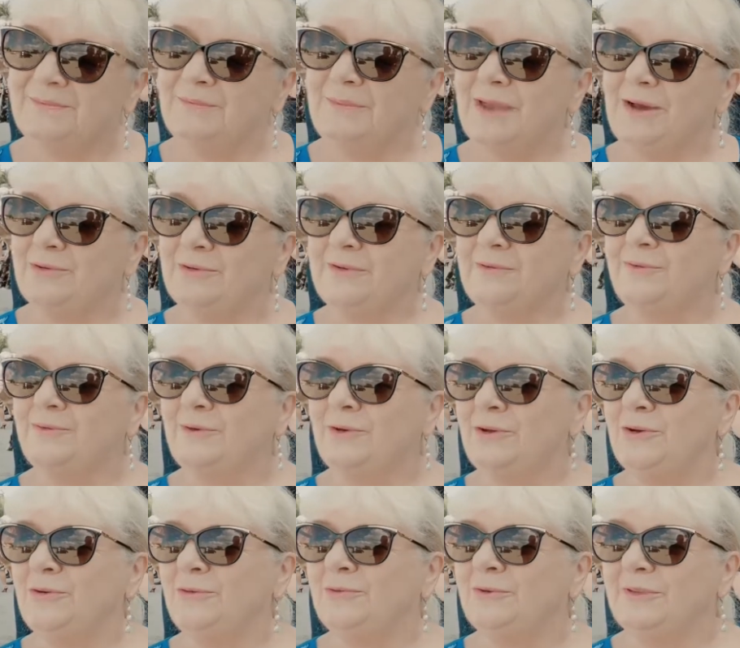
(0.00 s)
miał
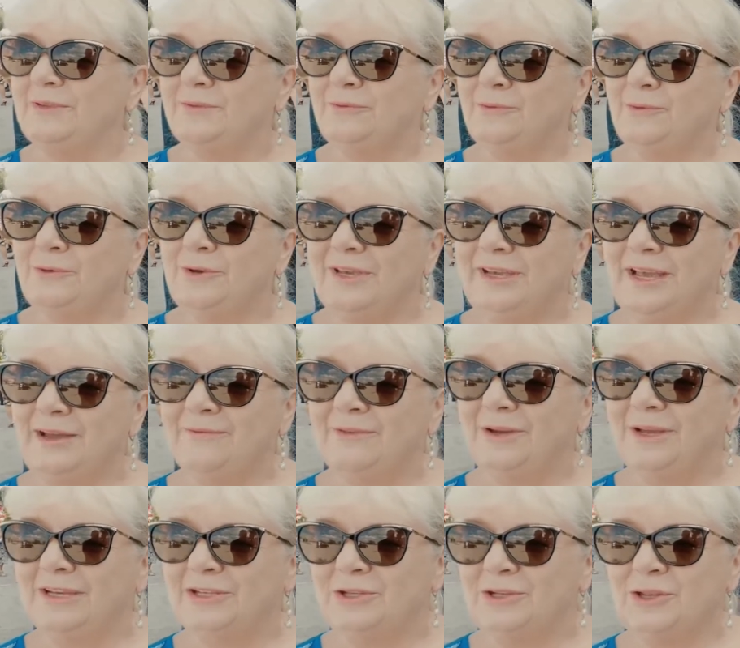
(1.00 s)
swoją, swój
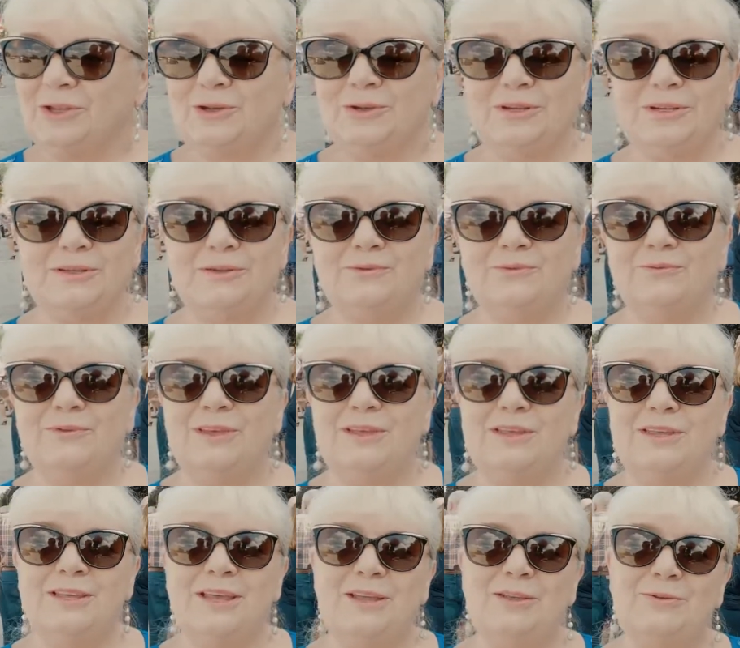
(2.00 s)
kawałek życiorysu w
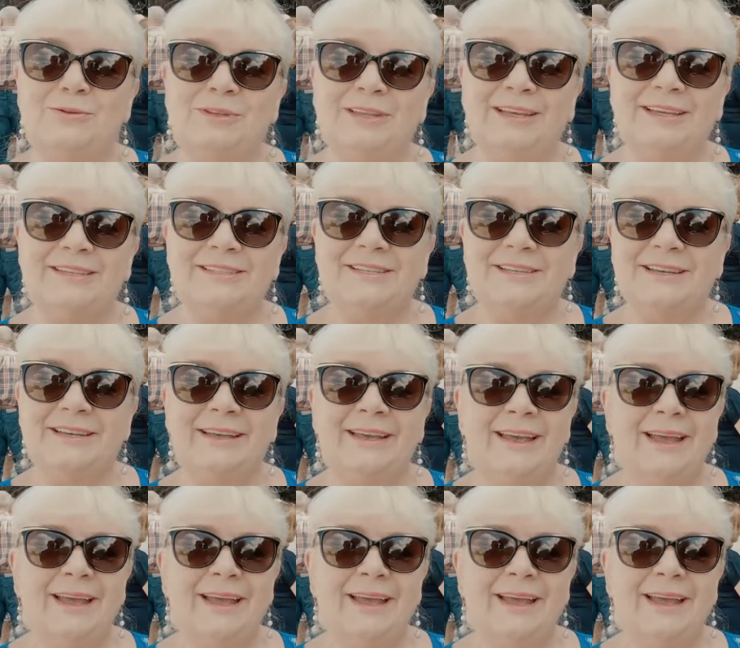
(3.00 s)
więzieniu, także,